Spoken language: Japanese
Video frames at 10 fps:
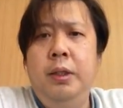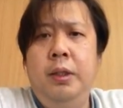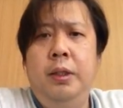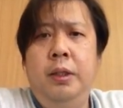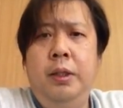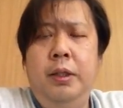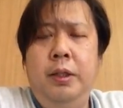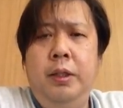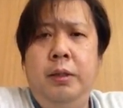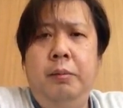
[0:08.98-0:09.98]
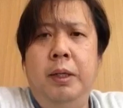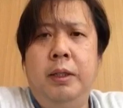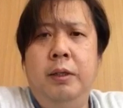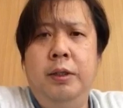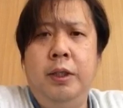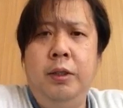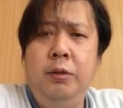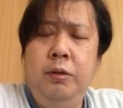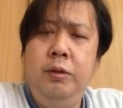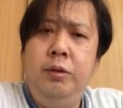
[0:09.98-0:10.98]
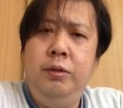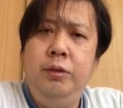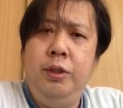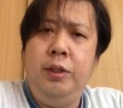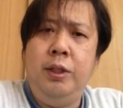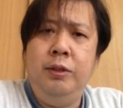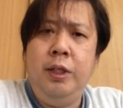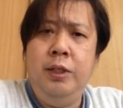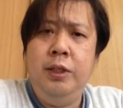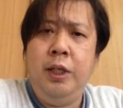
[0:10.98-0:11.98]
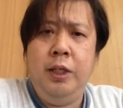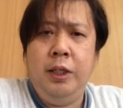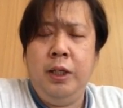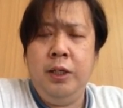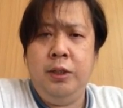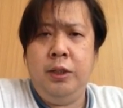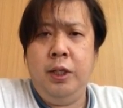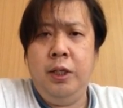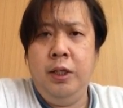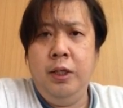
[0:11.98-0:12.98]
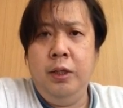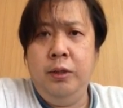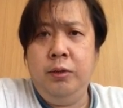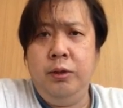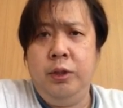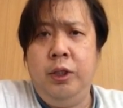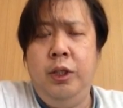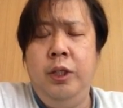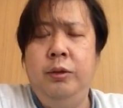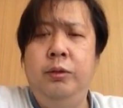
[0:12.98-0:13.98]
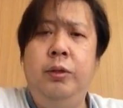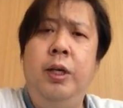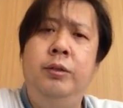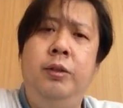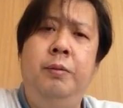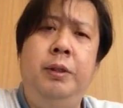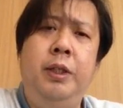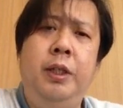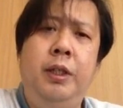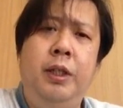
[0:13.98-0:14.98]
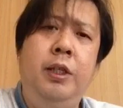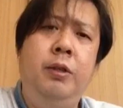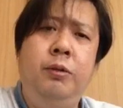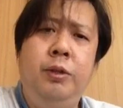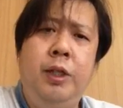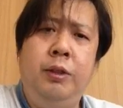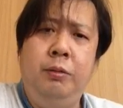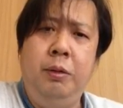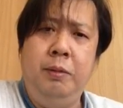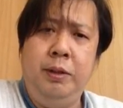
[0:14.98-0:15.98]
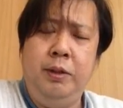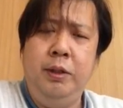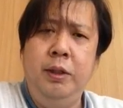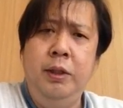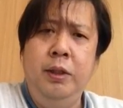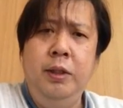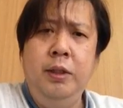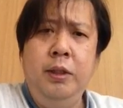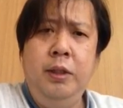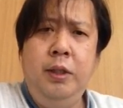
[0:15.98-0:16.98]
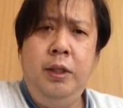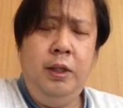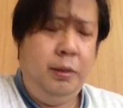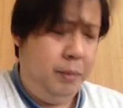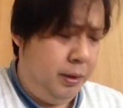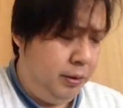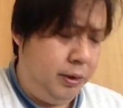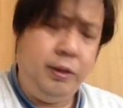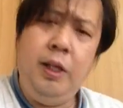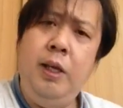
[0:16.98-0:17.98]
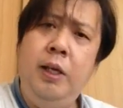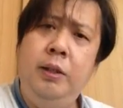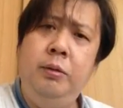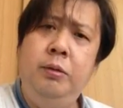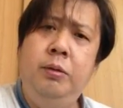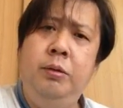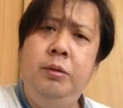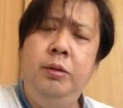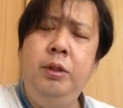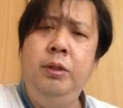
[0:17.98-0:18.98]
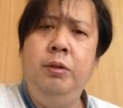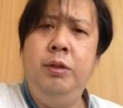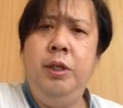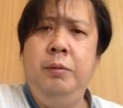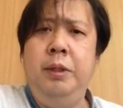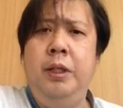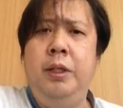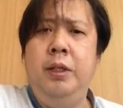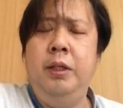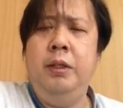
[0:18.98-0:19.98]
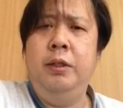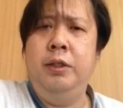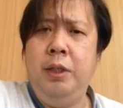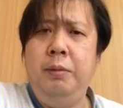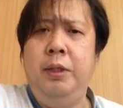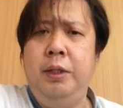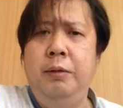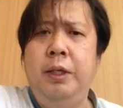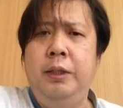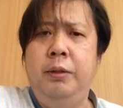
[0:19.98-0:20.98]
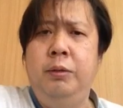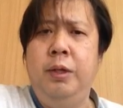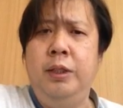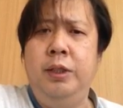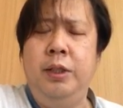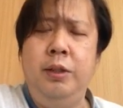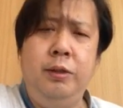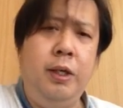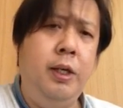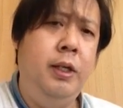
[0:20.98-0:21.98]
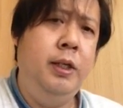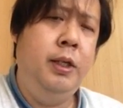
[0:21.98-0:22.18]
えー、まあ、川崎の中1殺害事件に関して、少し気になることがあるので、また日記に記録したいと思います。えまずですね、あのいろいろ調べて、調べていて分かったことらしいんですが、